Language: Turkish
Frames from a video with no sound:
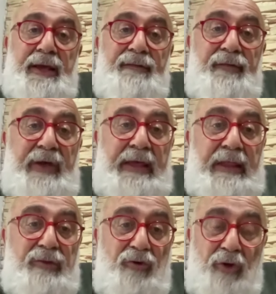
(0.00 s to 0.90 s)

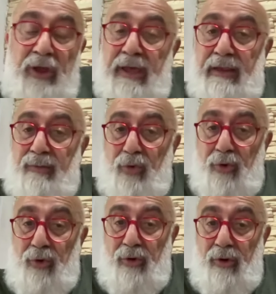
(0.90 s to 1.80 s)
ve Türkiye'de
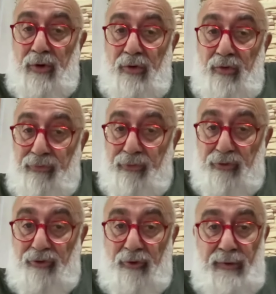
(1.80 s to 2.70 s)
bugün
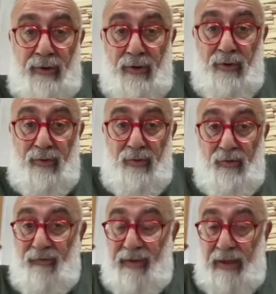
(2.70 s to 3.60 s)
nüfusun
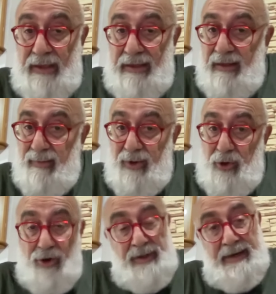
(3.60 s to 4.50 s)
yüzde
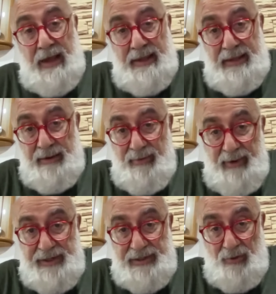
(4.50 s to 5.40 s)
24 ila
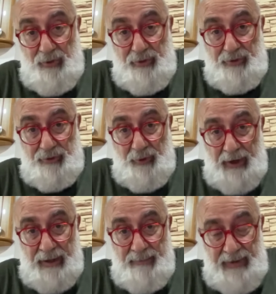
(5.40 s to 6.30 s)
25'ini
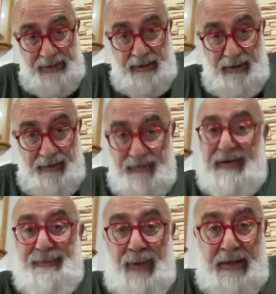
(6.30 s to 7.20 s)
oluşturan bir
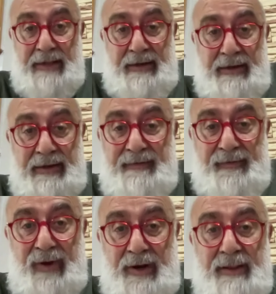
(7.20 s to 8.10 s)
seçmen kitlesi
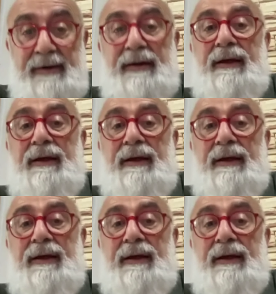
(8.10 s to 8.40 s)
vardır.